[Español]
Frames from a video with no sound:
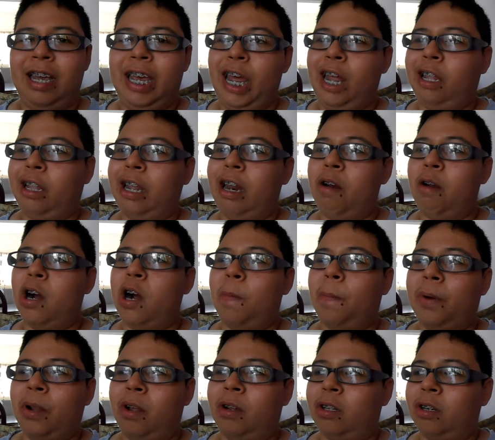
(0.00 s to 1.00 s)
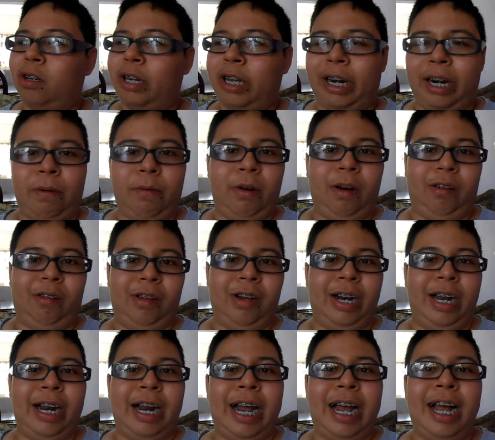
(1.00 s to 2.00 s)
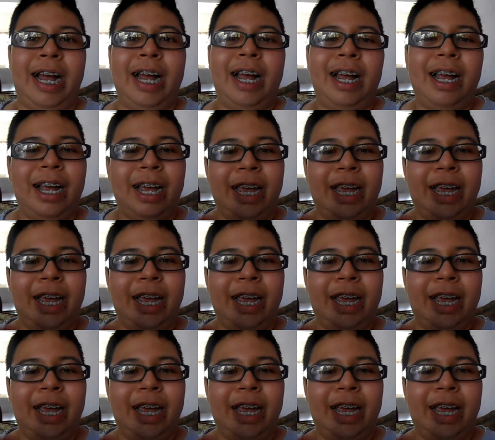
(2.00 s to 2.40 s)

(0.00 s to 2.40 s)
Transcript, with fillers: este nuevo producto que revolucionará